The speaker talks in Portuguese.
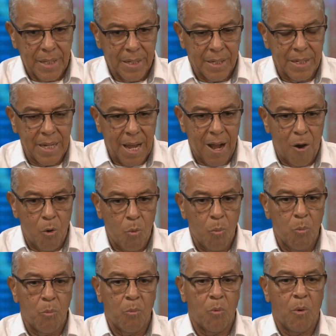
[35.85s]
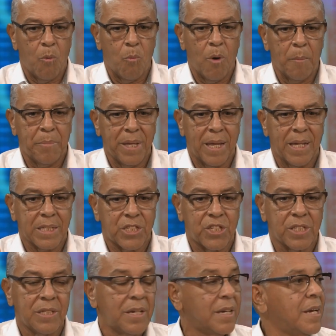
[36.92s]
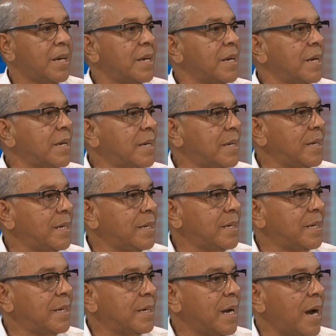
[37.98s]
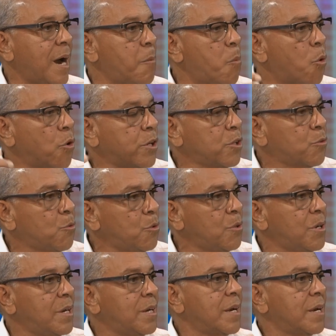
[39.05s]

criar um, um ambiente é, é harmônico,